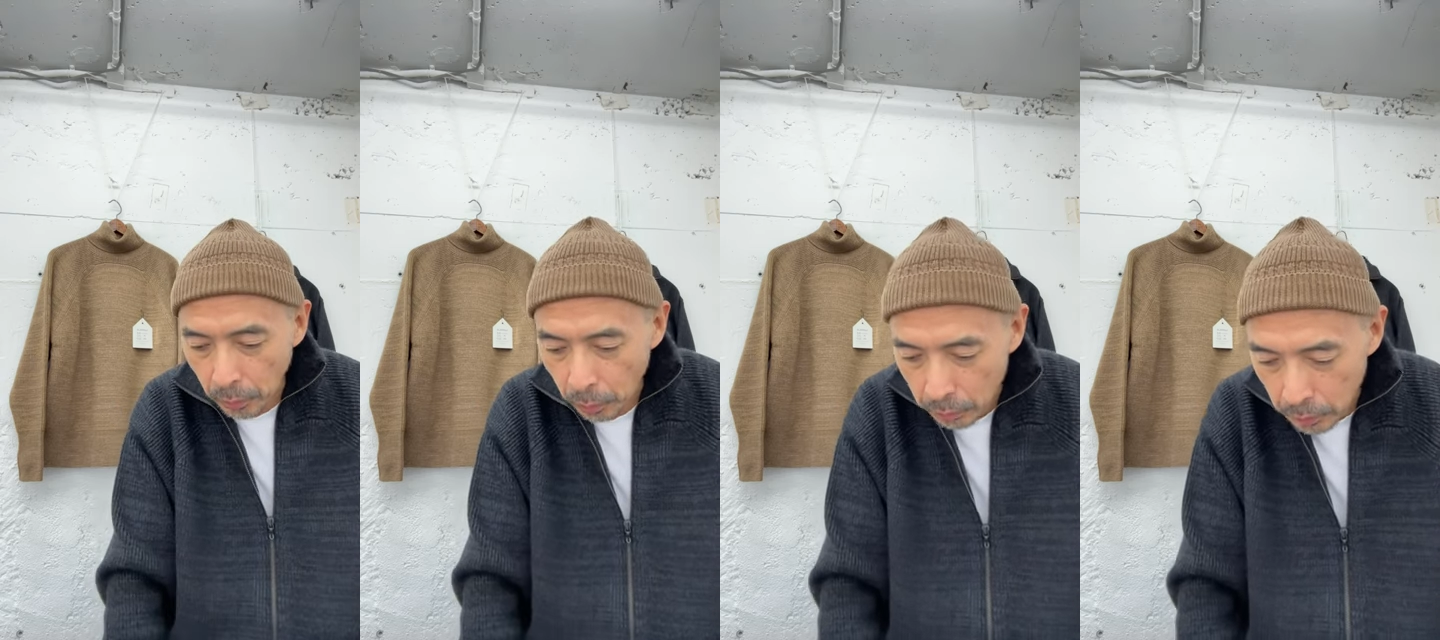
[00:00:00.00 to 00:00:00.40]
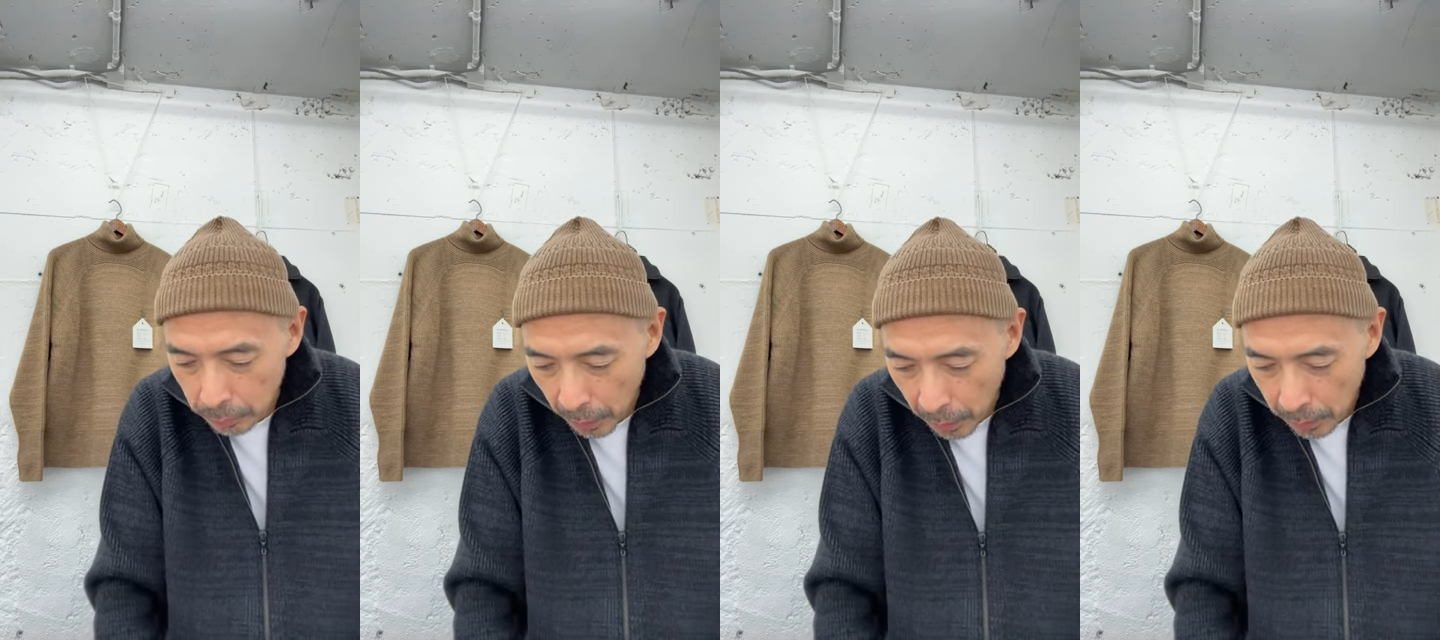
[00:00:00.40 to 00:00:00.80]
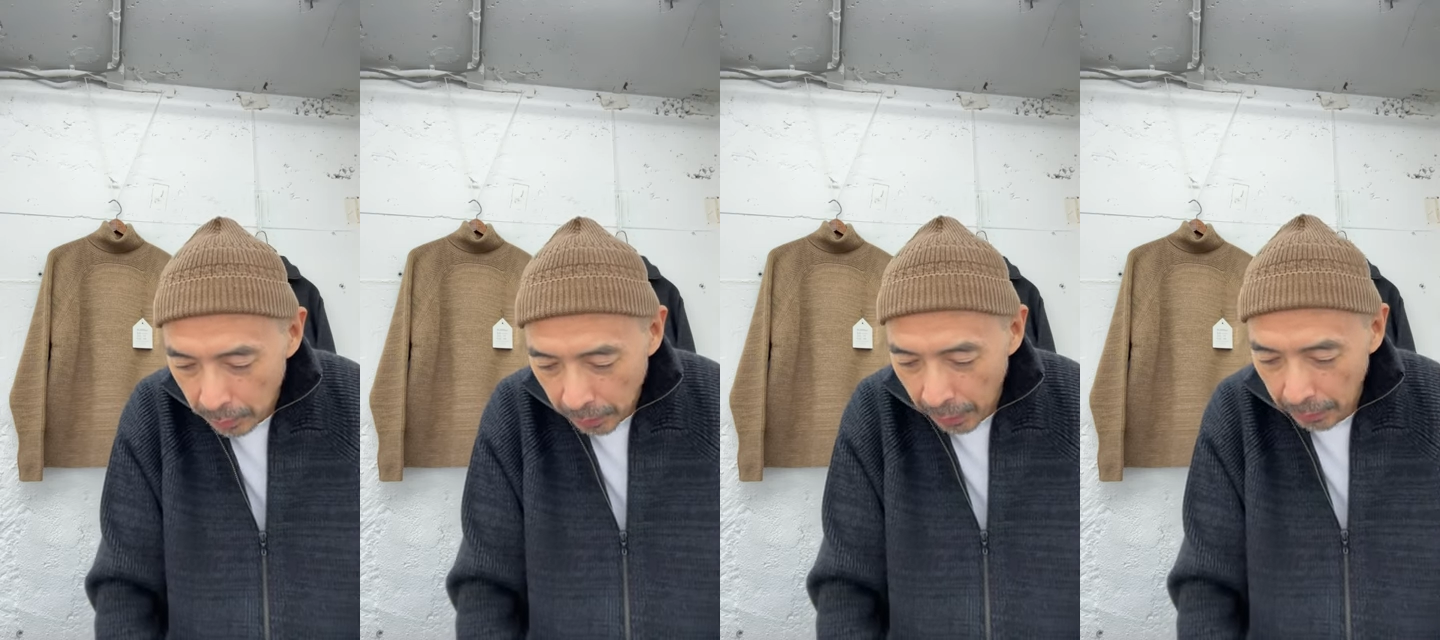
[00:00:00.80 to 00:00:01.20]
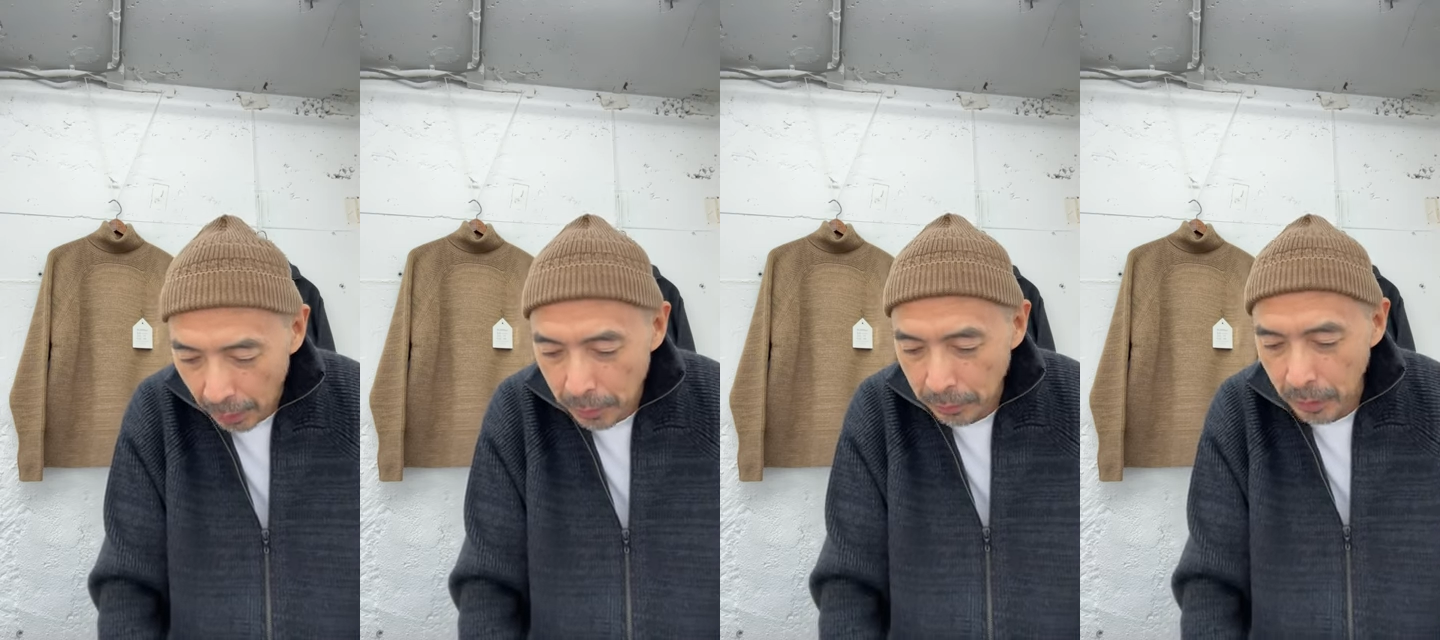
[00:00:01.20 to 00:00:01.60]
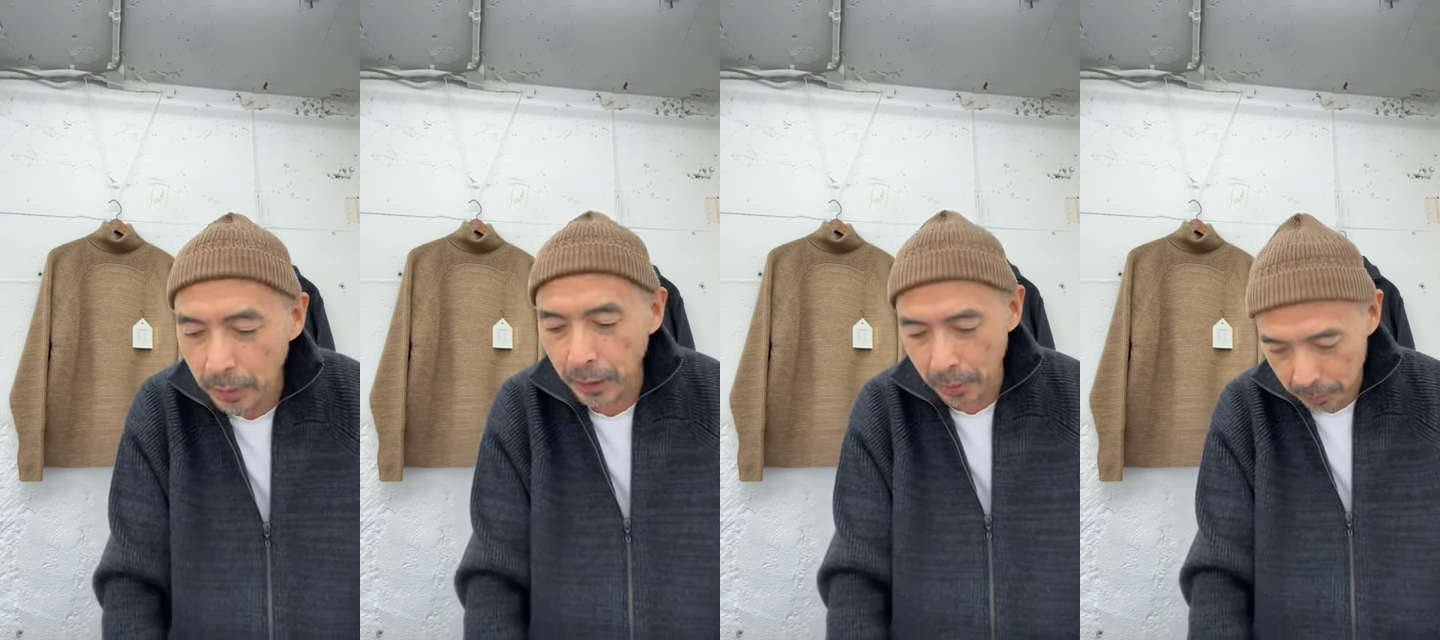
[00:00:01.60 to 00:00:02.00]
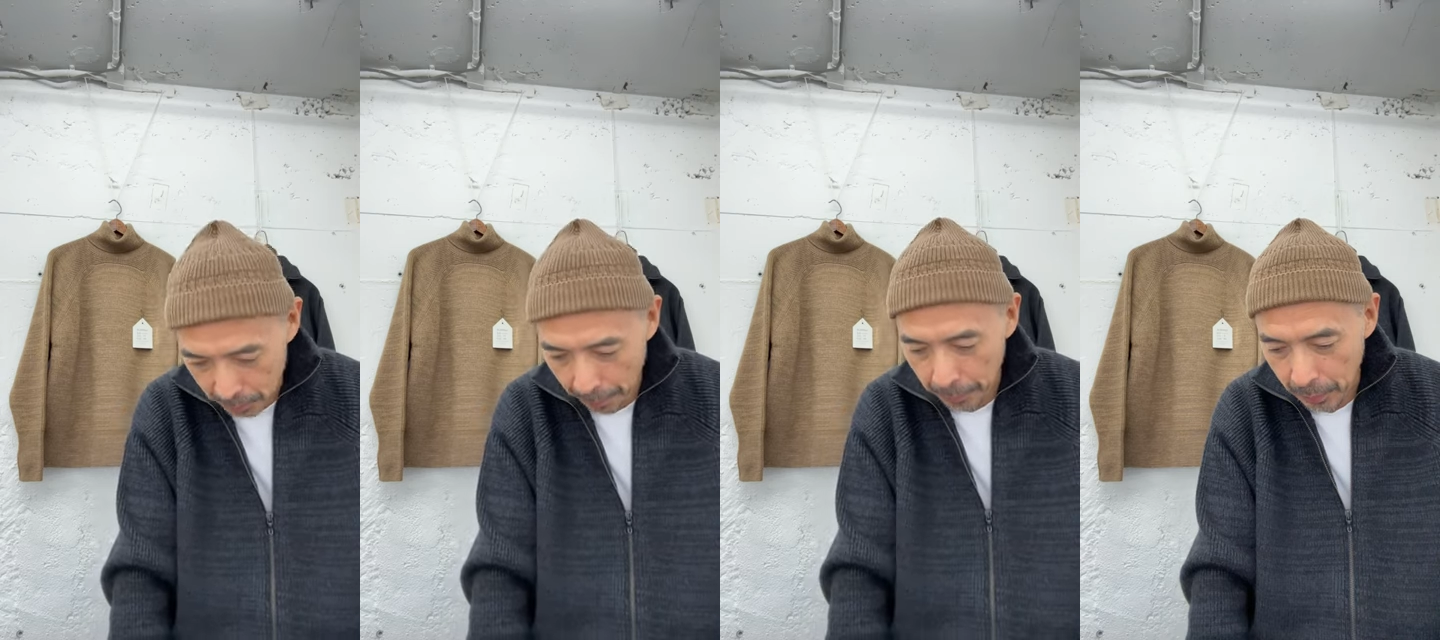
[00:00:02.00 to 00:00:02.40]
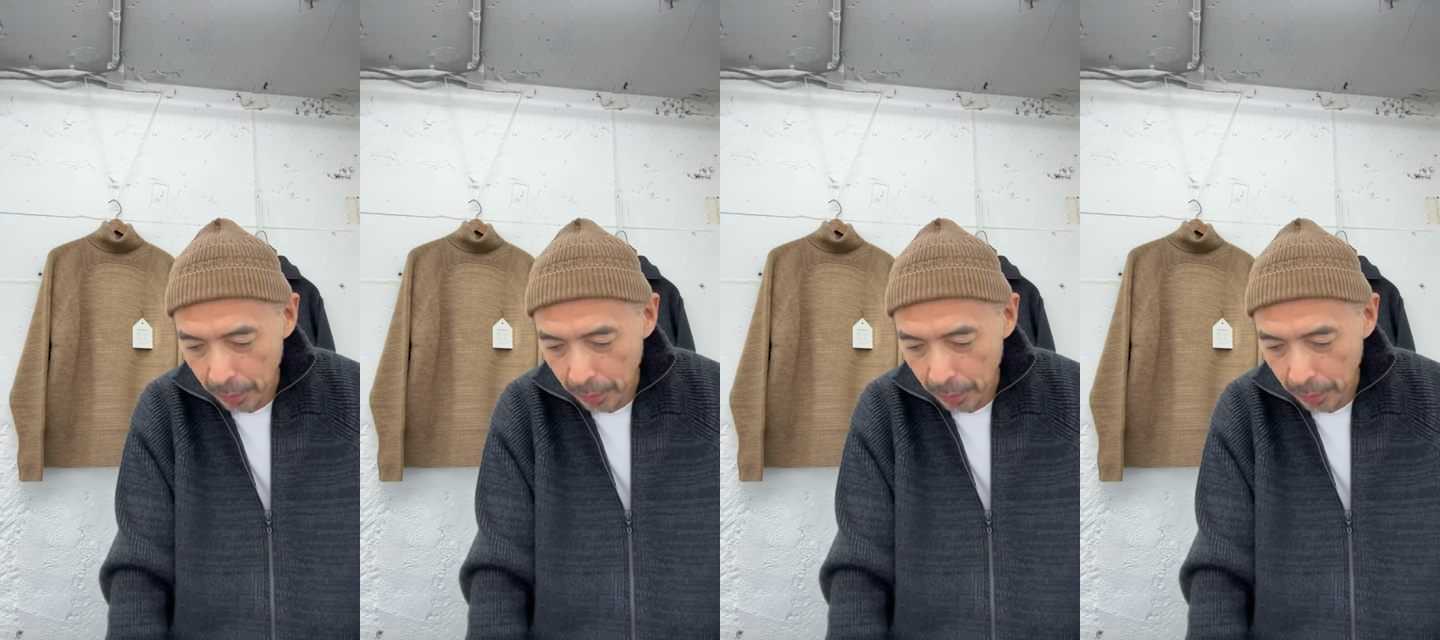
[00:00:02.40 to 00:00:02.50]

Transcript: と福島、えタイムアフタータイムさん、